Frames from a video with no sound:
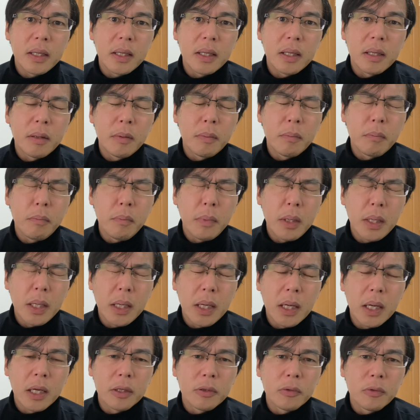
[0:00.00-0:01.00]
えー、
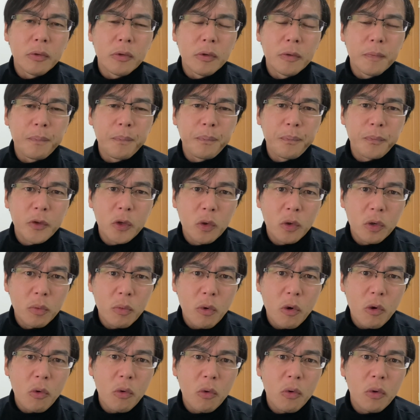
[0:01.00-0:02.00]
まあ、あの、これ
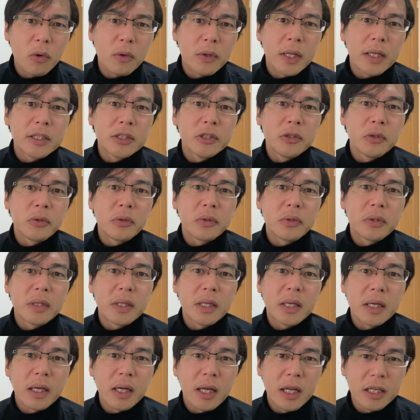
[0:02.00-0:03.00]
もコロナによっ
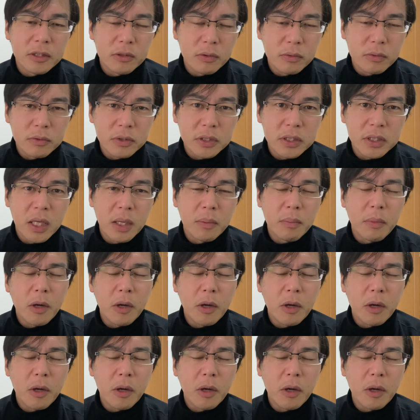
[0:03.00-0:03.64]
て加速した、